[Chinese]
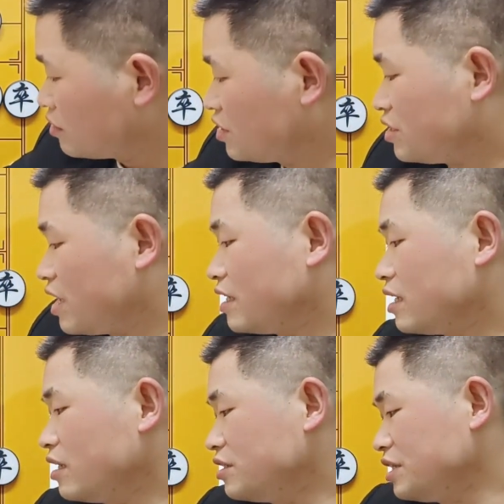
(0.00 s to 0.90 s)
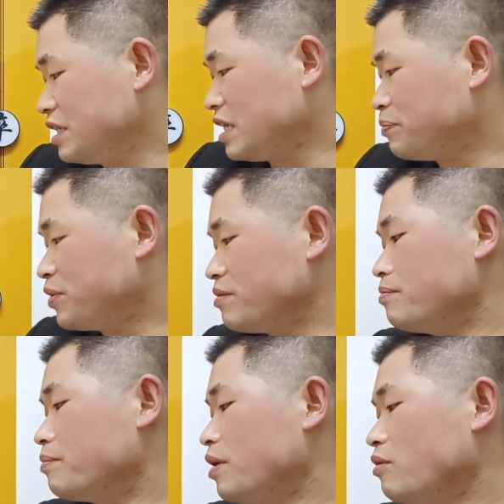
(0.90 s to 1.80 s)
显然呢，接下来平
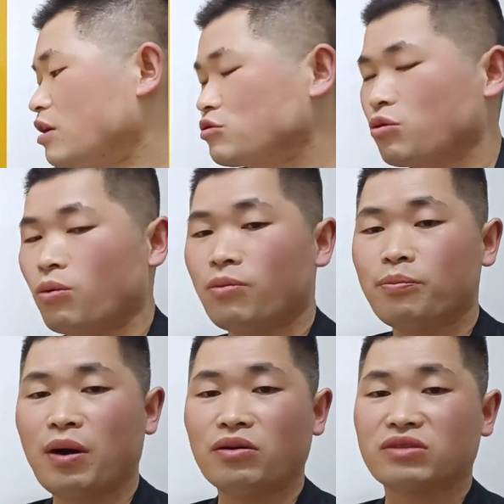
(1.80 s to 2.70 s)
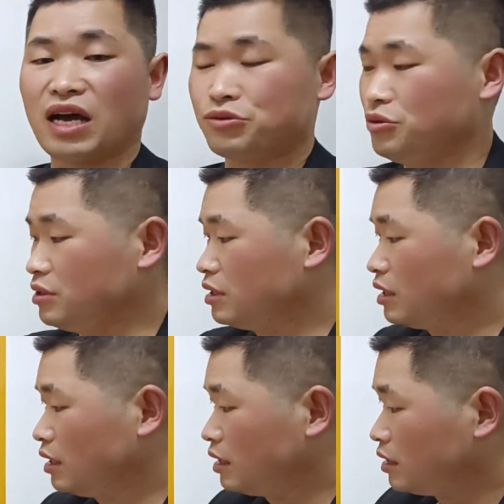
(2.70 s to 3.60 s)
炮啊，重炮打车。
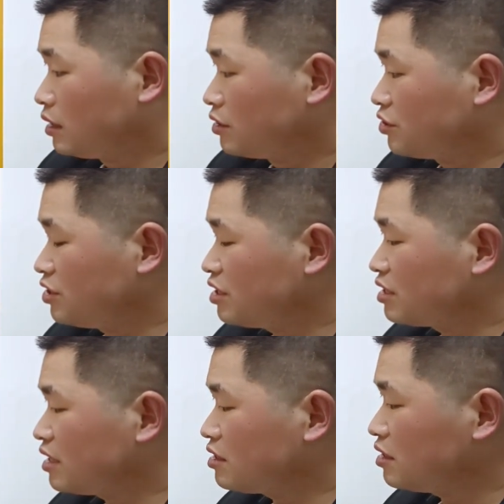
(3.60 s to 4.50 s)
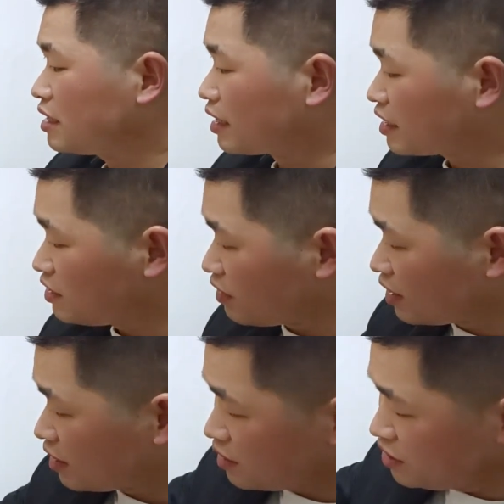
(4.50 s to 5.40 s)
其实，在这里啊，黑方
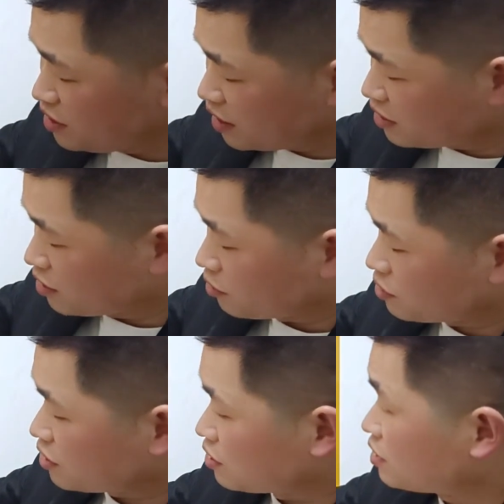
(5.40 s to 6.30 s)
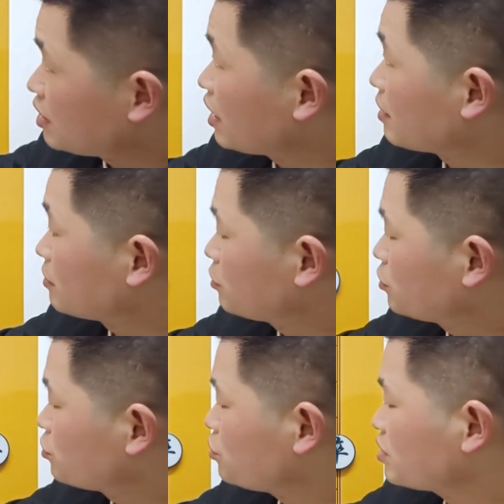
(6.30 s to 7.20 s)
很想走直接啊。
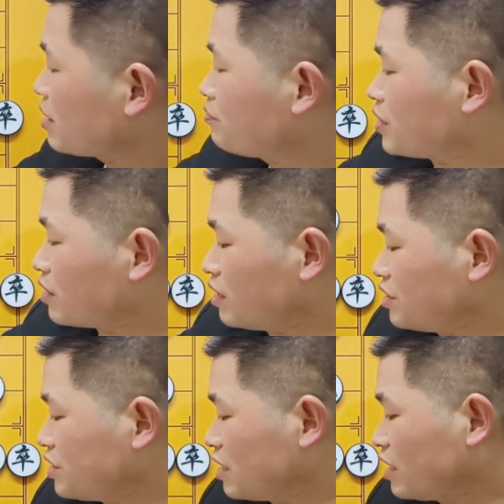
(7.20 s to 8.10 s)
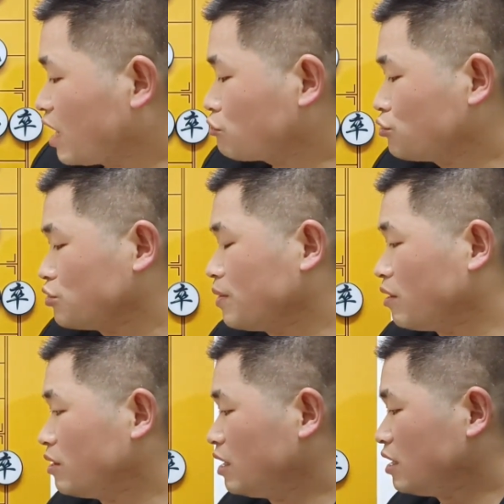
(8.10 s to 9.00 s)
居三平二，先拉住居
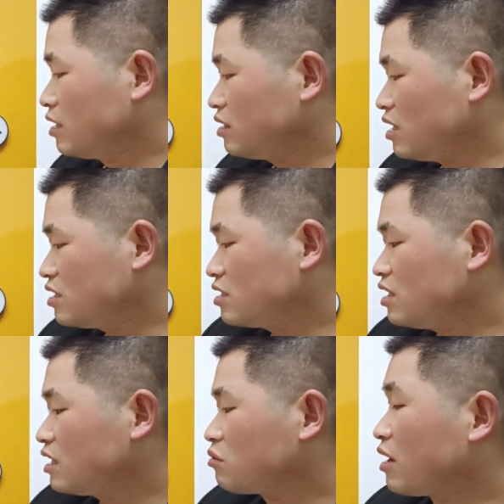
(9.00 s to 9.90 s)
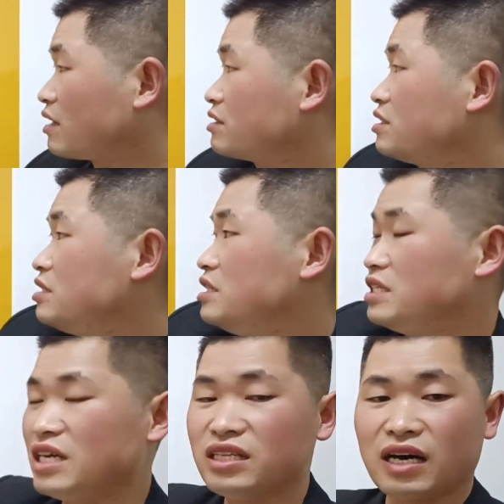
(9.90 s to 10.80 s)
炮，但是这样的话底
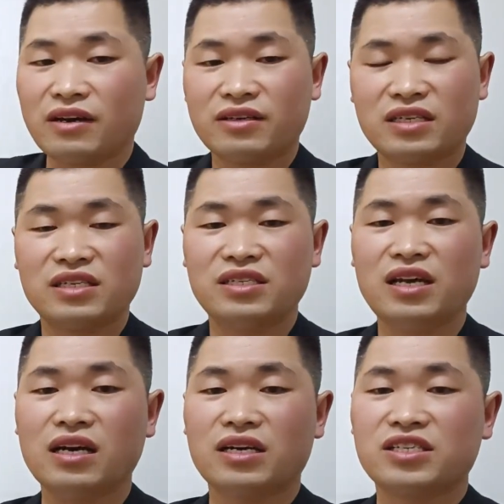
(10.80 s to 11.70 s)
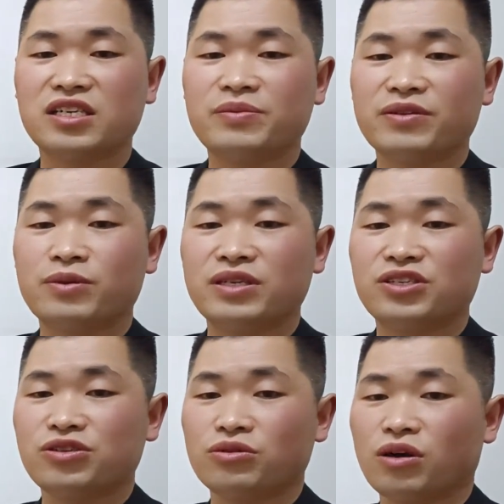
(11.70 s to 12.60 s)
线呢，这个象啊势必会
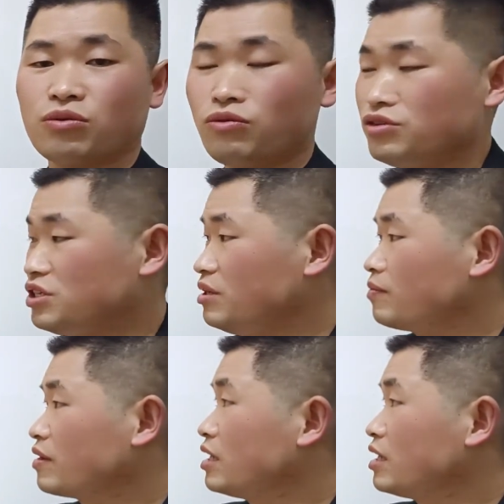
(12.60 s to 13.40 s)
受到攻击。